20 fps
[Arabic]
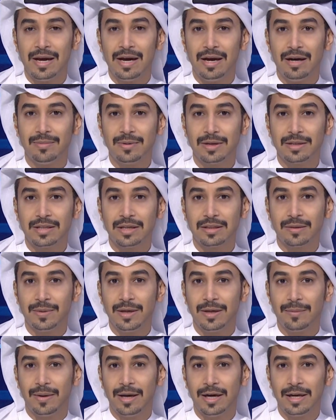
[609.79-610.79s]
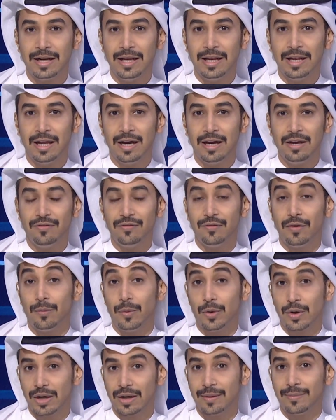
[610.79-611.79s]
عبر تطبيق بحرين لايف
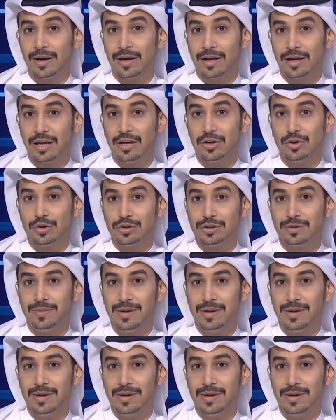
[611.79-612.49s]
وموقع بحرين دوت